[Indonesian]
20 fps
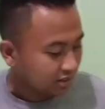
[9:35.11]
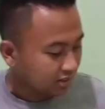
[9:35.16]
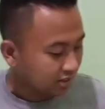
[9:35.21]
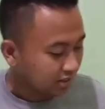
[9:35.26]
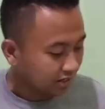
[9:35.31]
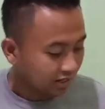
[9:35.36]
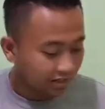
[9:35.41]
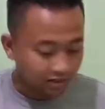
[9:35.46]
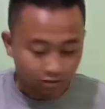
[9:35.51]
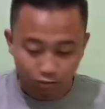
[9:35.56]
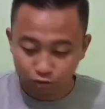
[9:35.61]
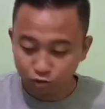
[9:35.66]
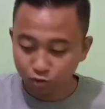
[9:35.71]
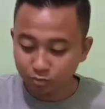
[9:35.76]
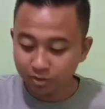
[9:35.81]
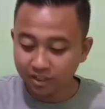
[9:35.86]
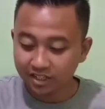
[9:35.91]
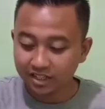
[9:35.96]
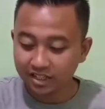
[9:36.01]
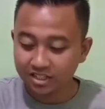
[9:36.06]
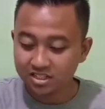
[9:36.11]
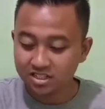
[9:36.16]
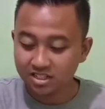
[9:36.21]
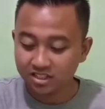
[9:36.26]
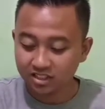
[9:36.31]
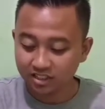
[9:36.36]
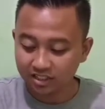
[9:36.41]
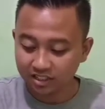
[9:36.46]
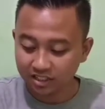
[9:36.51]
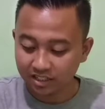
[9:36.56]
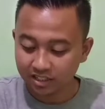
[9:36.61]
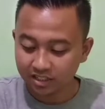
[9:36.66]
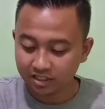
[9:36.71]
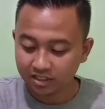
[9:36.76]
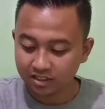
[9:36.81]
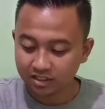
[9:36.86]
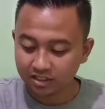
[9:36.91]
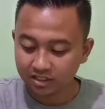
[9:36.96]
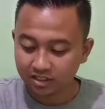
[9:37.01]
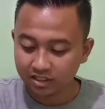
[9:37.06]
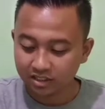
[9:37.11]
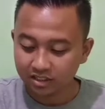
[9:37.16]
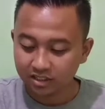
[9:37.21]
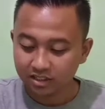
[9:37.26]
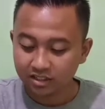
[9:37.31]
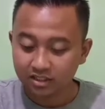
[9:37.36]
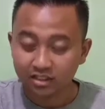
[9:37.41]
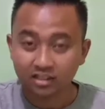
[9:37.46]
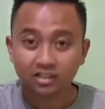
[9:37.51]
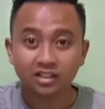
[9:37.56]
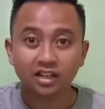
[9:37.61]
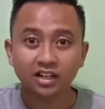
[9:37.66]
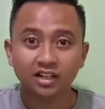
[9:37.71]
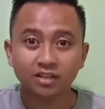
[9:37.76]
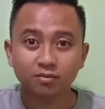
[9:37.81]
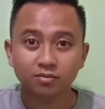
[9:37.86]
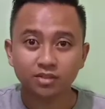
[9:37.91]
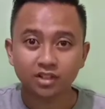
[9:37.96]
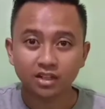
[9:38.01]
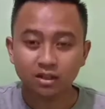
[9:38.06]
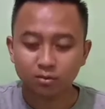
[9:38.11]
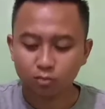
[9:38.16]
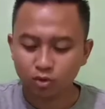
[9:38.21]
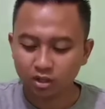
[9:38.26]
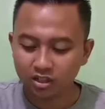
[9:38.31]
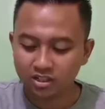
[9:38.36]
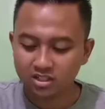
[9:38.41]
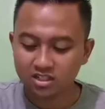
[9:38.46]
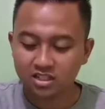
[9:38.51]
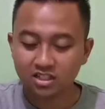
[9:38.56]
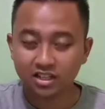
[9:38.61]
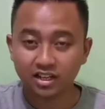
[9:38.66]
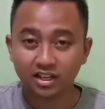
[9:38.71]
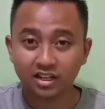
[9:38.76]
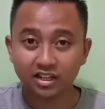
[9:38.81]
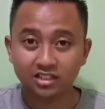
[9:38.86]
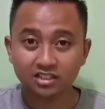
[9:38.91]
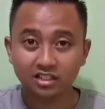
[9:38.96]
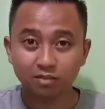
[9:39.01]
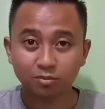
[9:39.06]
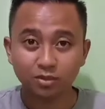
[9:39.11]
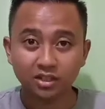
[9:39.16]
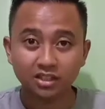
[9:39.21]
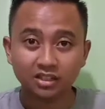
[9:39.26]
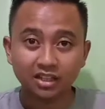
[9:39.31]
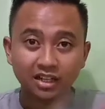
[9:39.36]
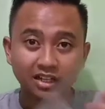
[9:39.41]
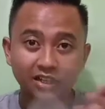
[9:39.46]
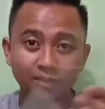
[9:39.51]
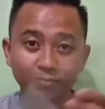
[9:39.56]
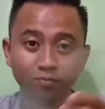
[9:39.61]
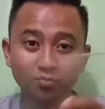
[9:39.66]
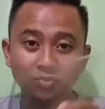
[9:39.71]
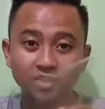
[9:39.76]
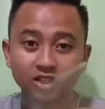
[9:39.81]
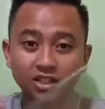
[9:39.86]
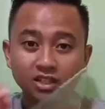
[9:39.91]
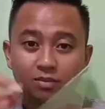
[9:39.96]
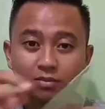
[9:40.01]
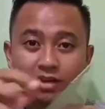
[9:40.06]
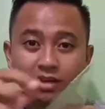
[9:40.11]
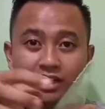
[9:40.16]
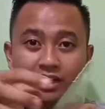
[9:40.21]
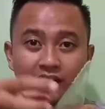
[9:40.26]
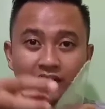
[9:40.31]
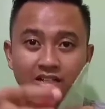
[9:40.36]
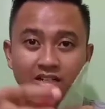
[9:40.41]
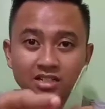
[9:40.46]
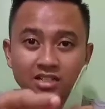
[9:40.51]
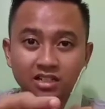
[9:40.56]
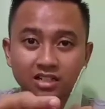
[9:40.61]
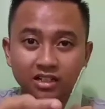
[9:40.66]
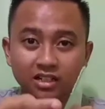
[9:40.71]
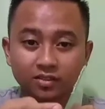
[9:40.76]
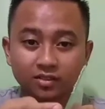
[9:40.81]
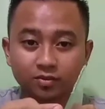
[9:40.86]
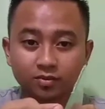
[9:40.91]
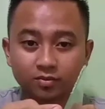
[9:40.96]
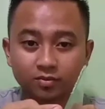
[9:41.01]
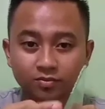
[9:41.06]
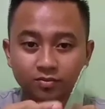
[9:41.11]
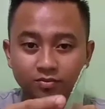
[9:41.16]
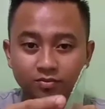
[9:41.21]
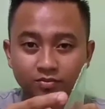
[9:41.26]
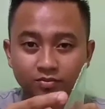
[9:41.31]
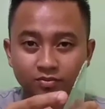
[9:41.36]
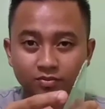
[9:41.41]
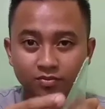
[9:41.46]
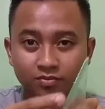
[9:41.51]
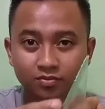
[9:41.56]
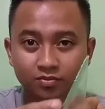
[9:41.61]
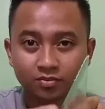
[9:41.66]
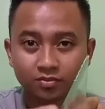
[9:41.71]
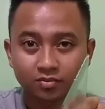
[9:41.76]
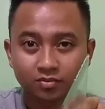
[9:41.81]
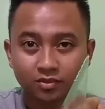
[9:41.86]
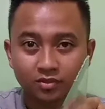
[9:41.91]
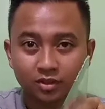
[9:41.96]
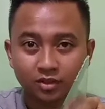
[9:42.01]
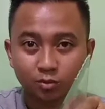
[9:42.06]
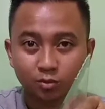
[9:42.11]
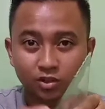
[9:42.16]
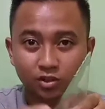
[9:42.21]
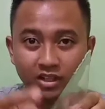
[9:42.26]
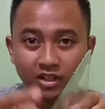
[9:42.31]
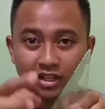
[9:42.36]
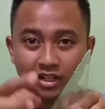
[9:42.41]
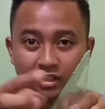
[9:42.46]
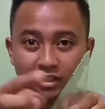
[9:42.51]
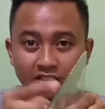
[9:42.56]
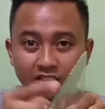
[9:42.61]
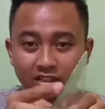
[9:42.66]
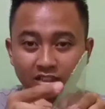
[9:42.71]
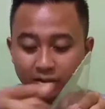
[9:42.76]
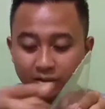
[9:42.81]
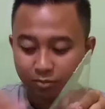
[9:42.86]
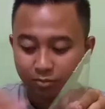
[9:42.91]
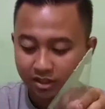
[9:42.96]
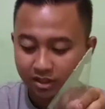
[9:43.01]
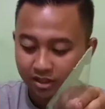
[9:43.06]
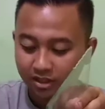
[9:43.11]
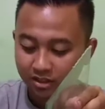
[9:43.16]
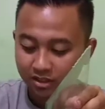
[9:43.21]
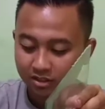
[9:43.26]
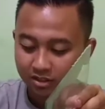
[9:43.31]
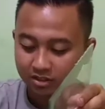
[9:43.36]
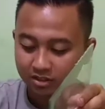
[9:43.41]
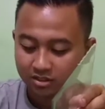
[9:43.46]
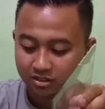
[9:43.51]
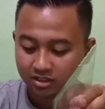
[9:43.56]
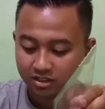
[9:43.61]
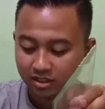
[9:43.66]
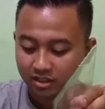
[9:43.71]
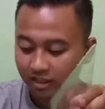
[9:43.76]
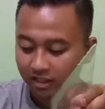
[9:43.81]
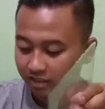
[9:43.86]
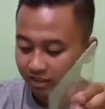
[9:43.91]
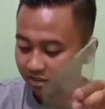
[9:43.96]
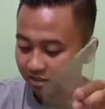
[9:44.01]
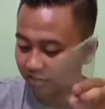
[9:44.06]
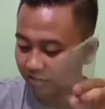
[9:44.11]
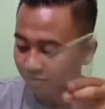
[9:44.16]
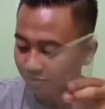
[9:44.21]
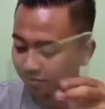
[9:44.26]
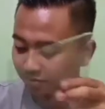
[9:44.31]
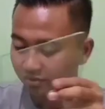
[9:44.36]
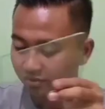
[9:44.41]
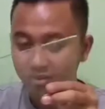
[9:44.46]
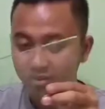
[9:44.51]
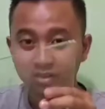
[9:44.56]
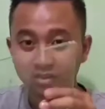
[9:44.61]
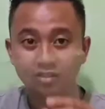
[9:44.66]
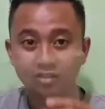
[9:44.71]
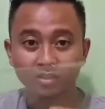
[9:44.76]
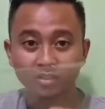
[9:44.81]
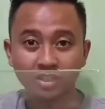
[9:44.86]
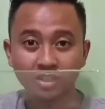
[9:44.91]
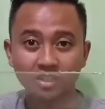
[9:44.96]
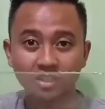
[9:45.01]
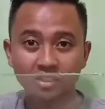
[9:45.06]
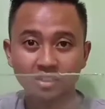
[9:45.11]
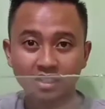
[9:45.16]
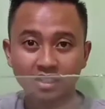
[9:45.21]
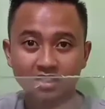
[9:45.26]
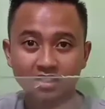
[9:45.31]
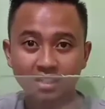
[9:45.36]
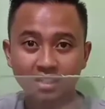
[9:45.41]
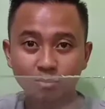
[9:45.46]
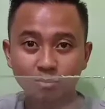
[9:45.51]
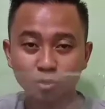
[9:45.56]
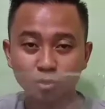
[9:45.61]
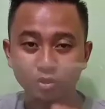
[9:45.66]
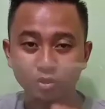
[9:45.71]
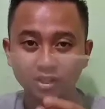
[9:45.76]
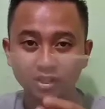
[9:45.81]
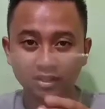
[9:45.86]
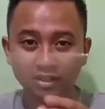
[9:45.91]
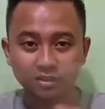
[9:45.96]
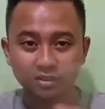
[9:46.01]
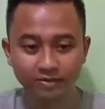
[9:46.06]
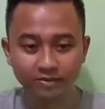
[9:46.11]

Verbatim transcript: Nah, untuk bagian sininya kita lemnya bukan di sini ya guys, tapi kita lem di bagian sini. Kemudian kita tempel ke sini guys. Oke, kita kasih lem dulu ya.